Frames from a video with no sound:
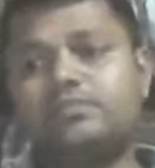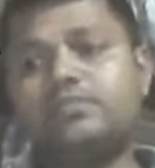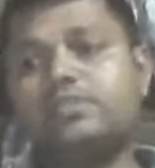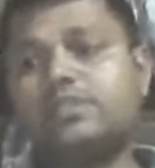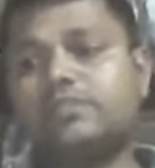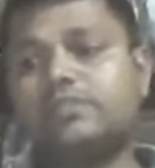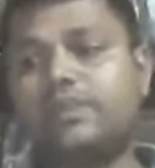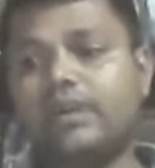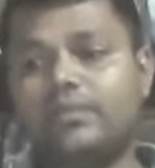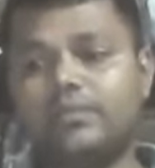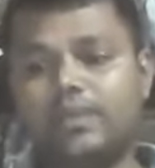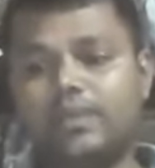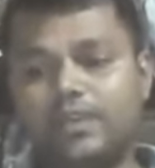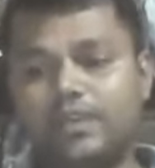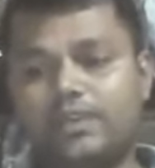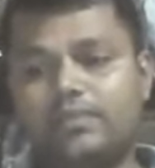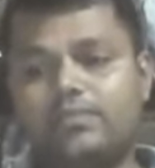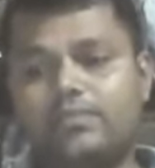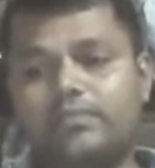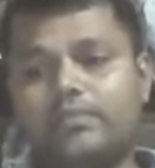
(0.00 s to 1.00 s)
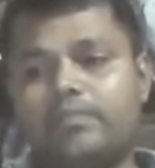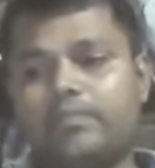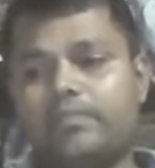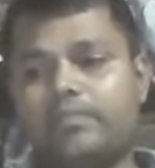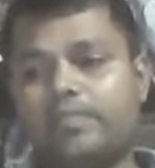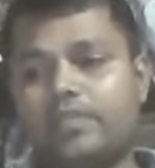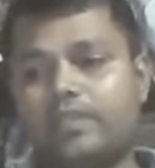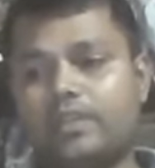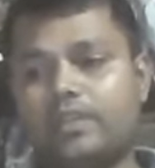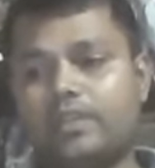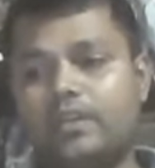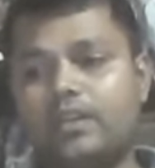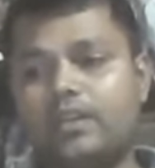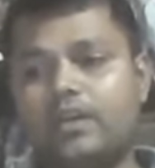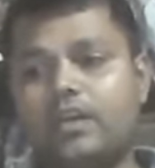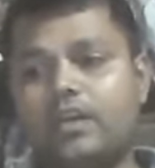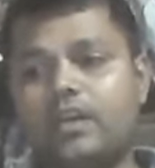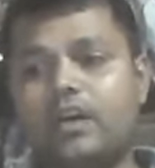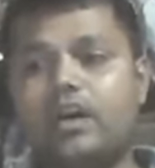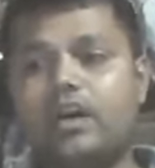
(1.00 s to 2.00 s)
जवाब दे
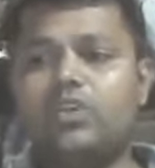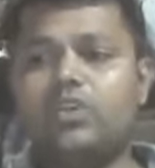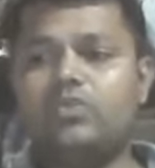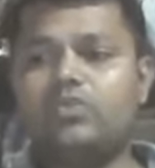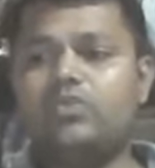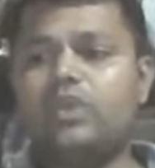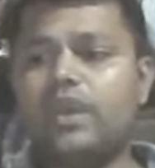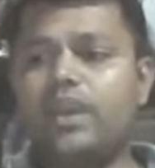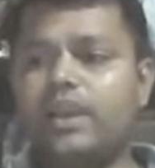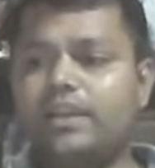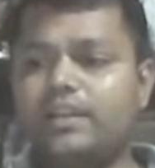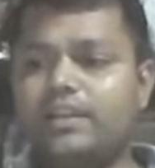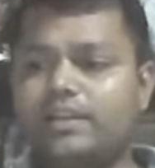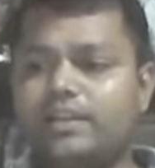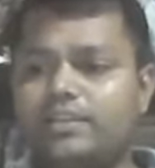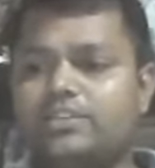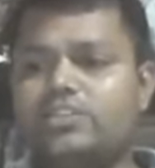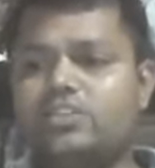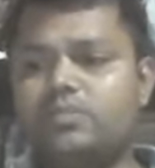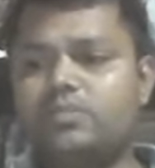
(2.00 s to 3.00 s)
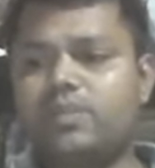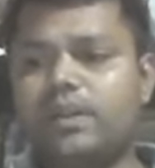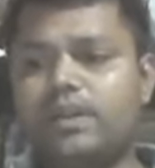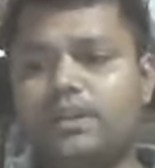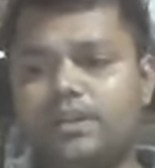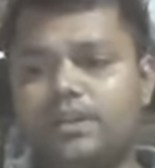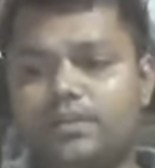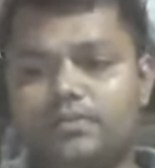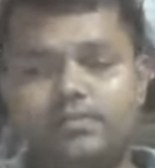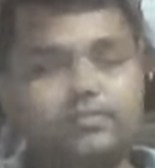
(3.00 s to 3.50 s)
अरे वो तो हेड के नीचे छुपा है ना